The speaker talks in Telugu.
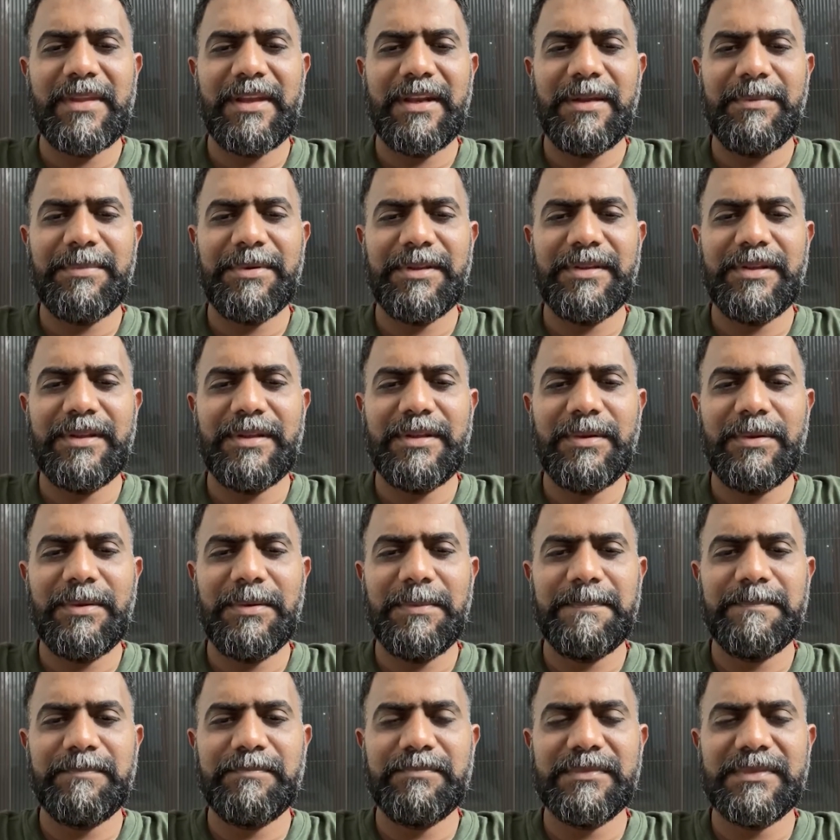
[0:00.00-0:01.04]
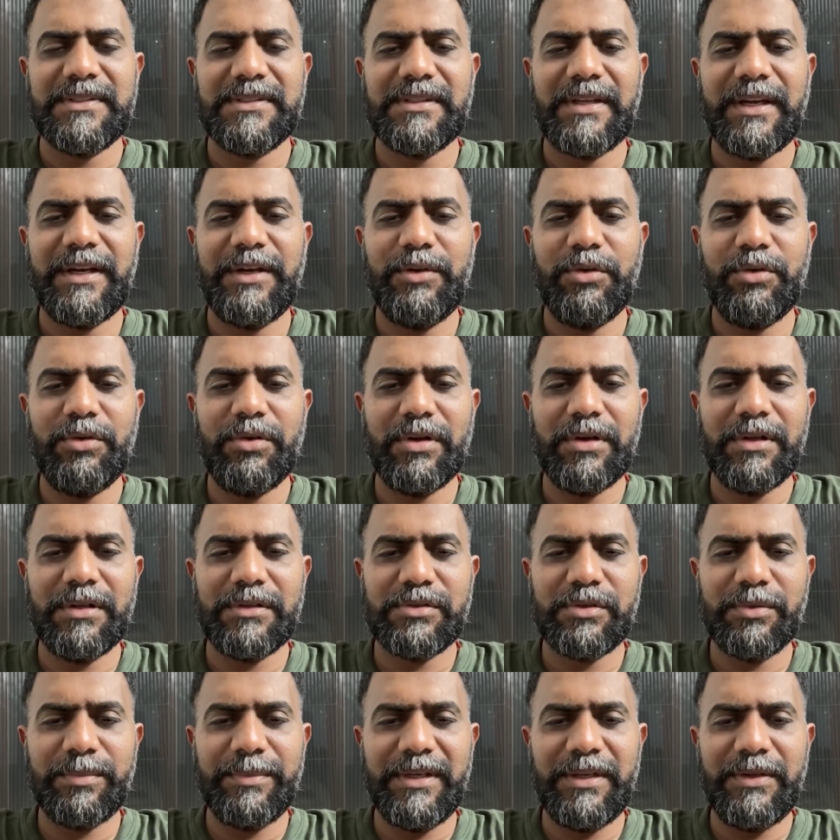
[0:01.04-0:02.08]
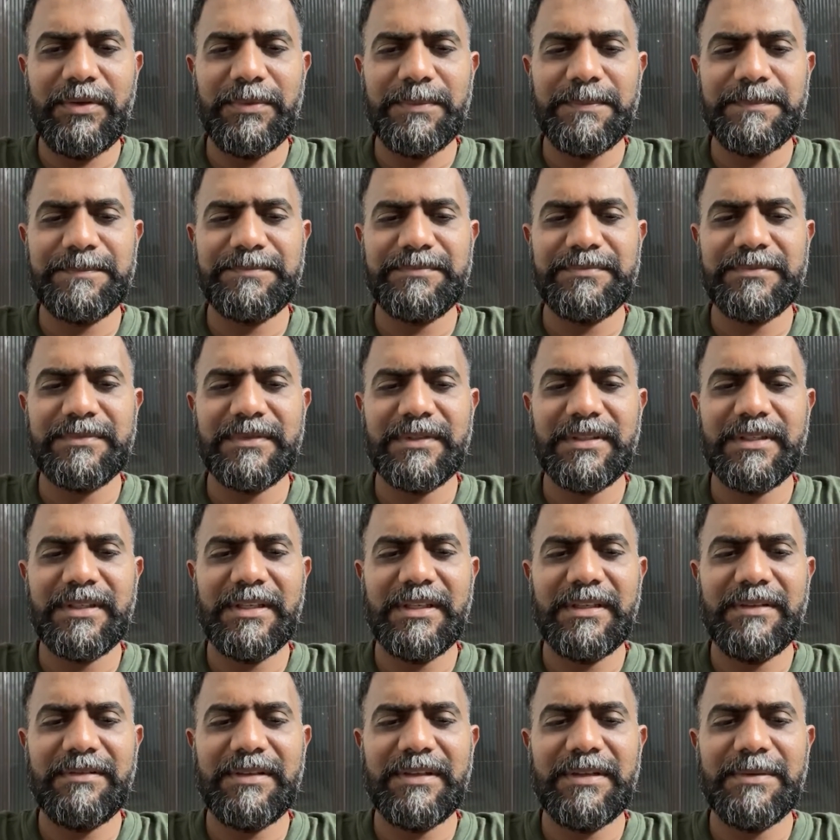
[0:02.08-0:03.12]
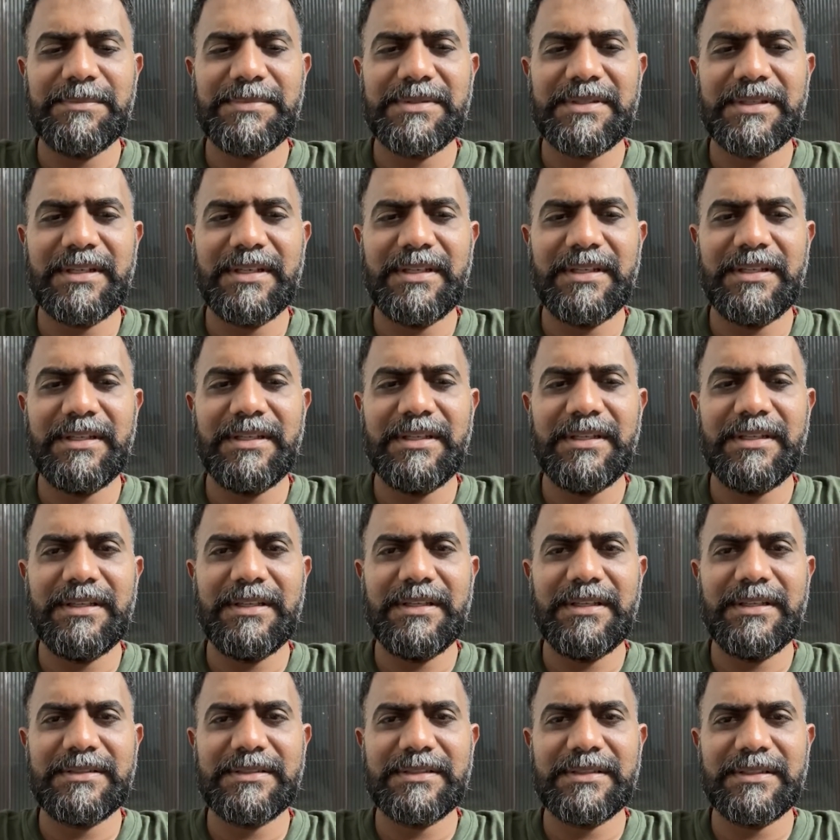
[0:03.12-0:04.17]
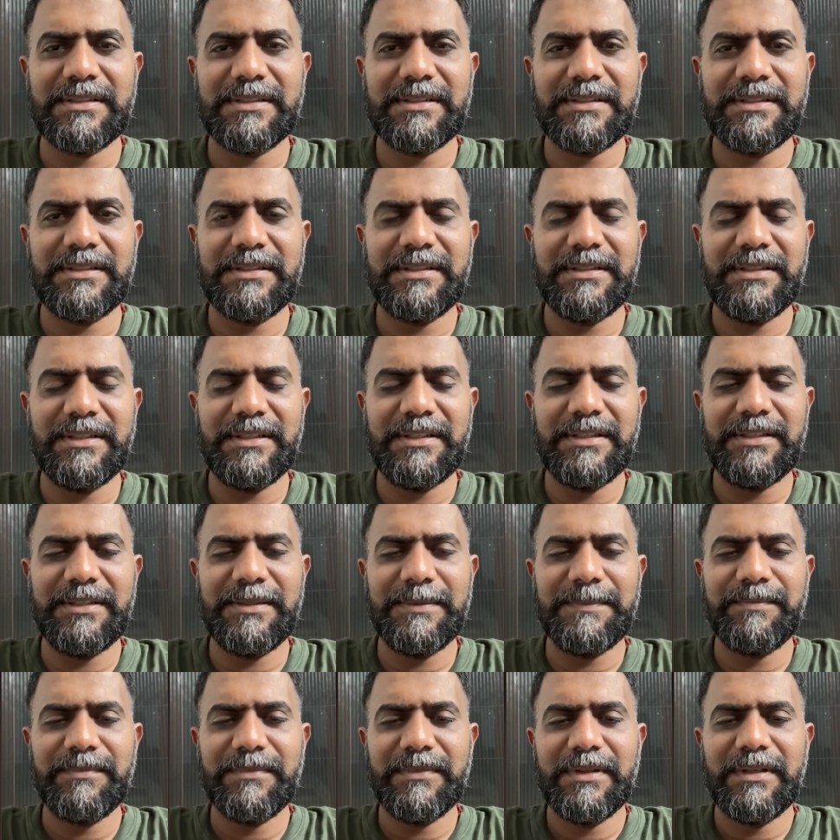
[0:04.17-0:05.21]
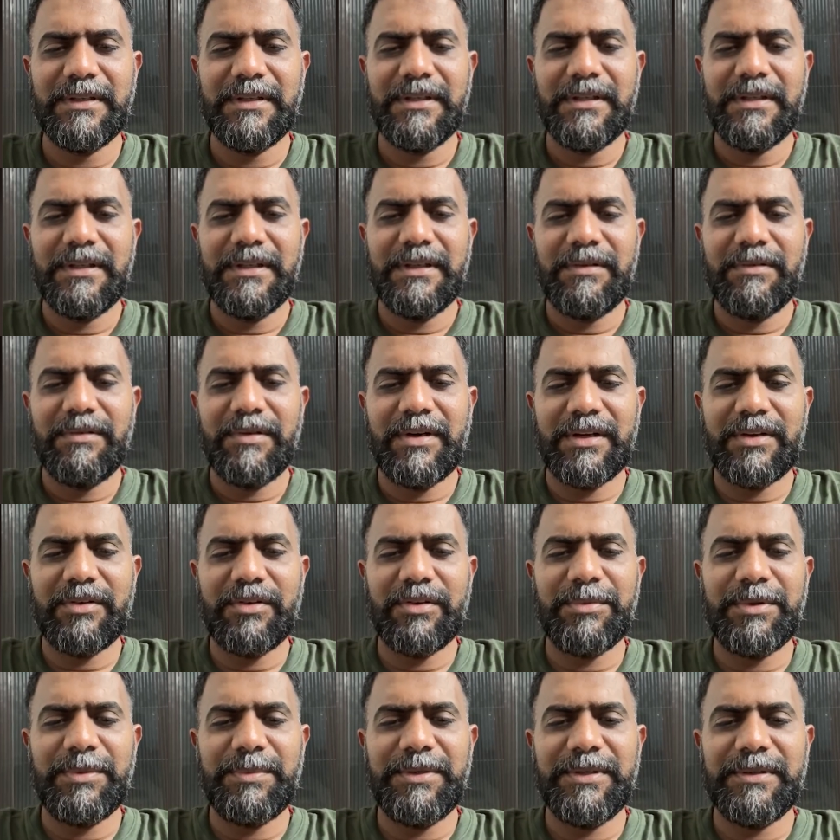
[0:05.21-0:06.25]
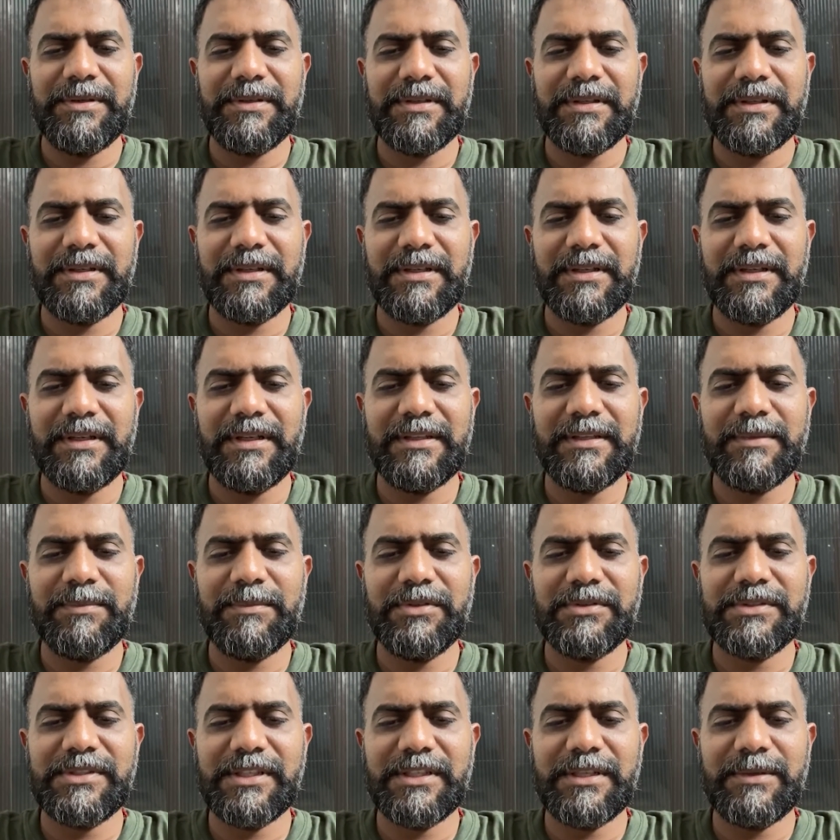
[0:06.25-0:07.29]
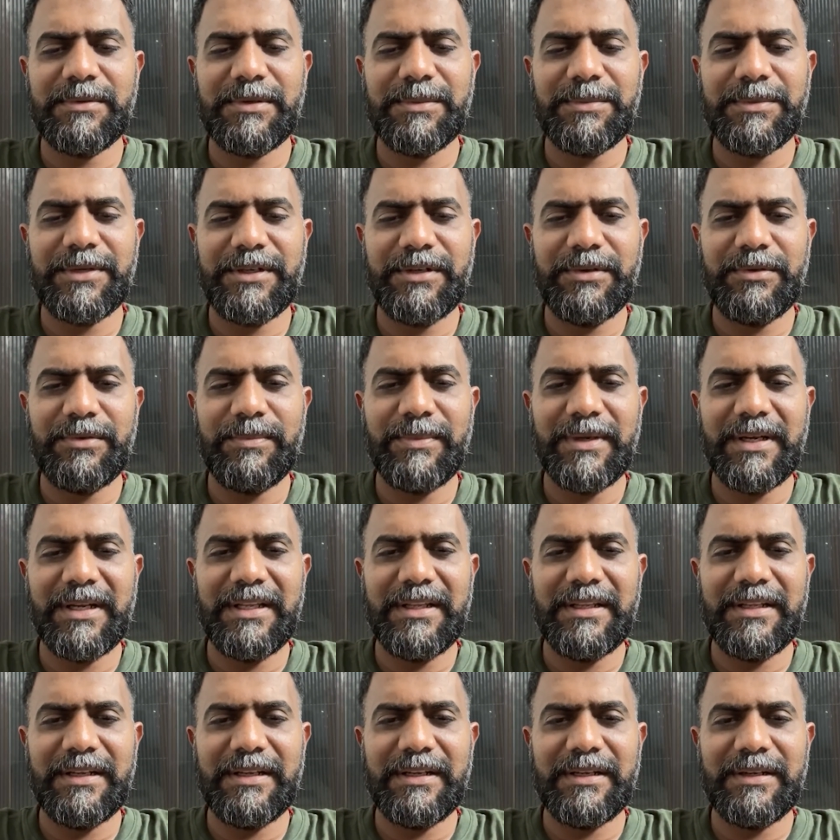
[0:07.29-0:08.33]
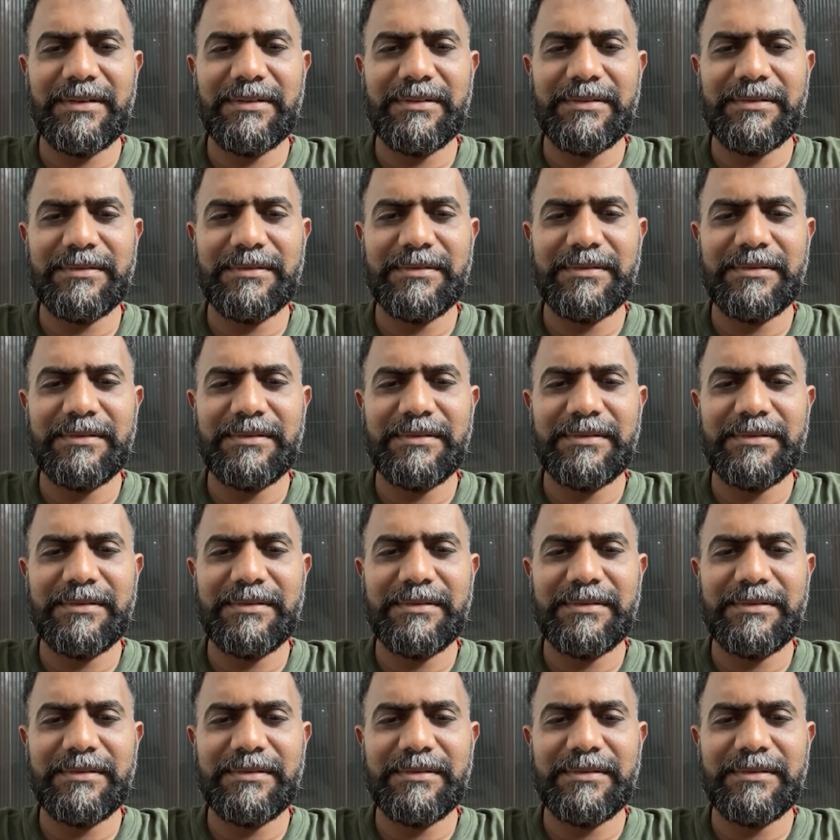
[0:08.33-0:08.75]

అనే పద్ధతిలో సో ఐ డూ ఆల్సో బిలీవ్ ఈవీఎంస్ అనేది ఇట్స్ uh, ఇదనేది వాట్ ఎవర్ మేబీ గతంలో చంద్రబాబు నాయుడు బాగాలేదన్నారు